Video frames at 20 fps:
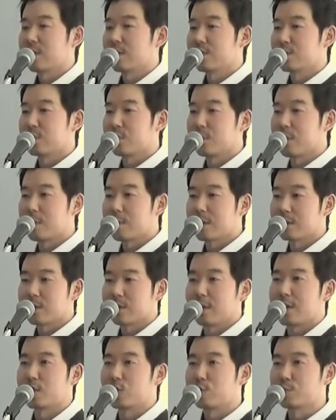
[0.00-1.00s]
牢屋ま
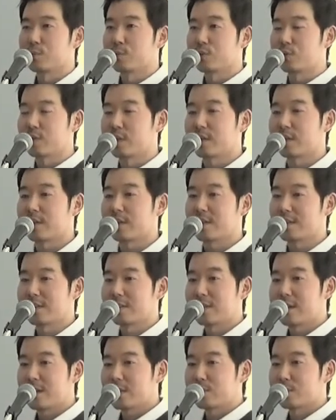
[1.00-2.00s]
でエジプトに売られる、
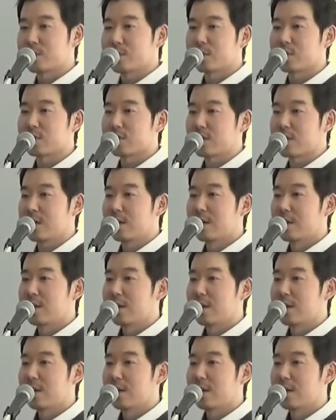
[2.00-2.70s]
誰のせいですか？